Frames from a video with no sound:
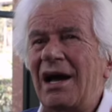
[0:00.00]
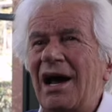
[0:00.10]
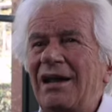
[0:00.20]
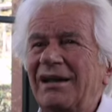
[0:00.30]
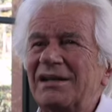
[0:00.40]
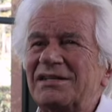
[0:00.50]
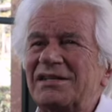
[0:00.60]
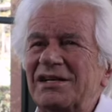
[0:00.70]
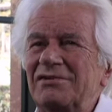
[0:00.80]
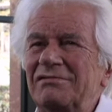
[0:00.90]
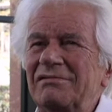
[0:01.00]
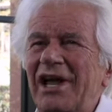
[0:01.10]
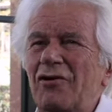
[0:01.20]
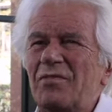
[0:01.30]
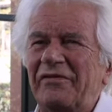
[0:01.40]
A razão
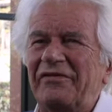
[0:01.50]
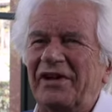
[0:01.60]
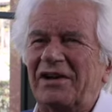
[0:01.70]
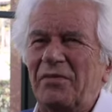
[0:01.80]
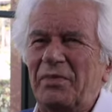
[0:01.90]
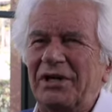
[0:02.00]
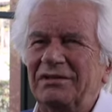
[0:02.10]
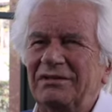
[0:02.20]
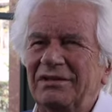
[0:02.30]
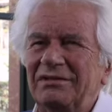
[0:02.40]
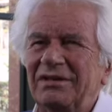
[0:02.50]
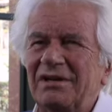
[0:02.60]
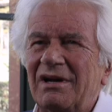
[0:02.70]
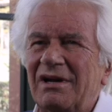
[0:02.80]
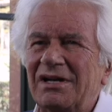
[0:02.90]
é uma ferramenta de
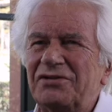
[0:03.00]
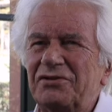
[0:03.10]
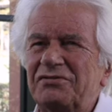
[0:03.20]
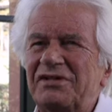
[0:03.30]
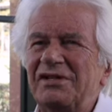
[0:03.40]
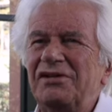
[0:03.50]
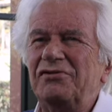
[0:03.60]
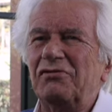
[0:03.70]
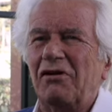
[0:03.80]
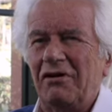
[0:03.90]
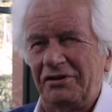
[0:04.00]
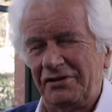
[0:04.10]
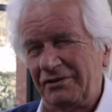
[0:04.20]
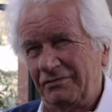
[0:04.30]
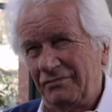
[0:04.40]
raciocínio
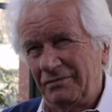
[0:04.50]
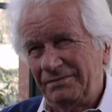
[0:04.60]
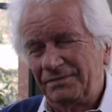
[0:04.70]
lógico.